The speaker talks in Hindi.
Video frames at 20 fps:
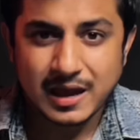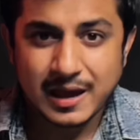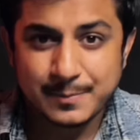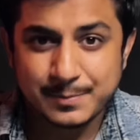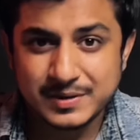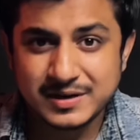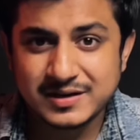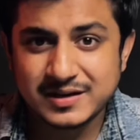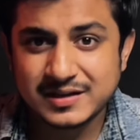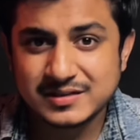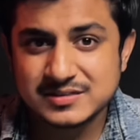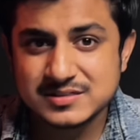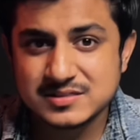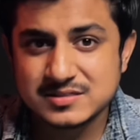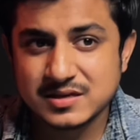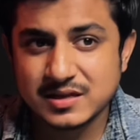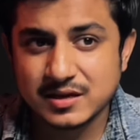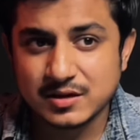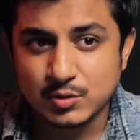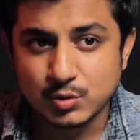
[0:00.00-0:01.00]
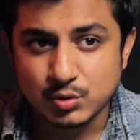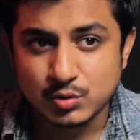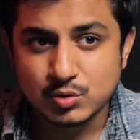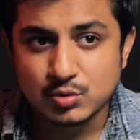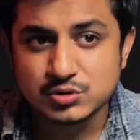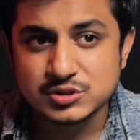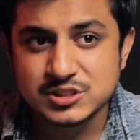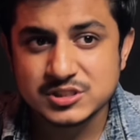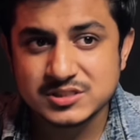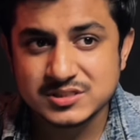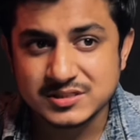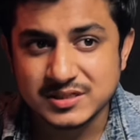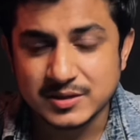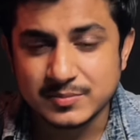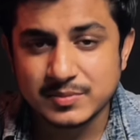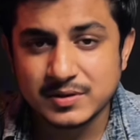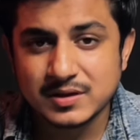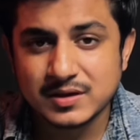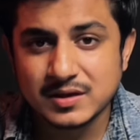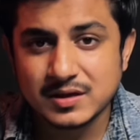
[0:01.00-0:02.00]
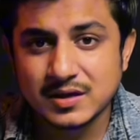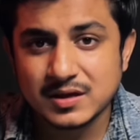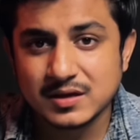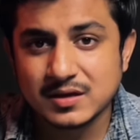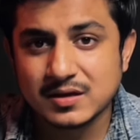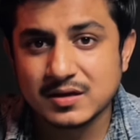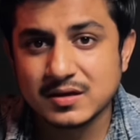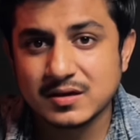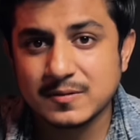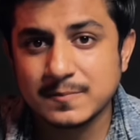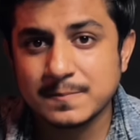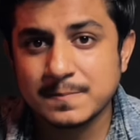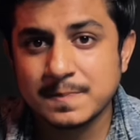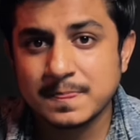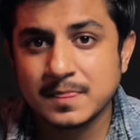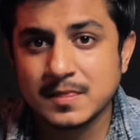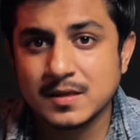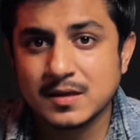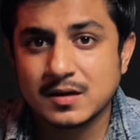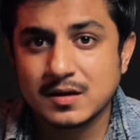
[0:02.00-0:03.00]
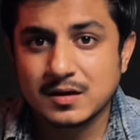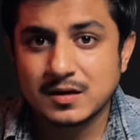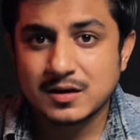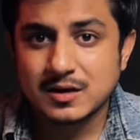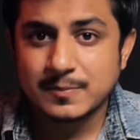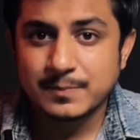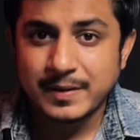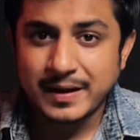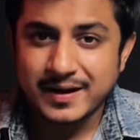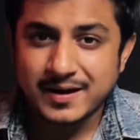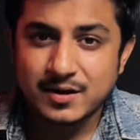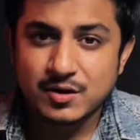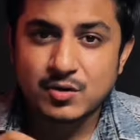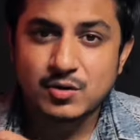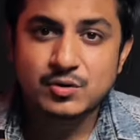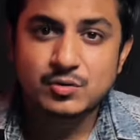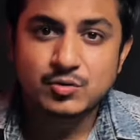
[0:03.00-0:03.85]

एप्पल इंटेलिजेंस ने एक और कोशिश ये भी की है कि अगर आप हैंड ड्रॉन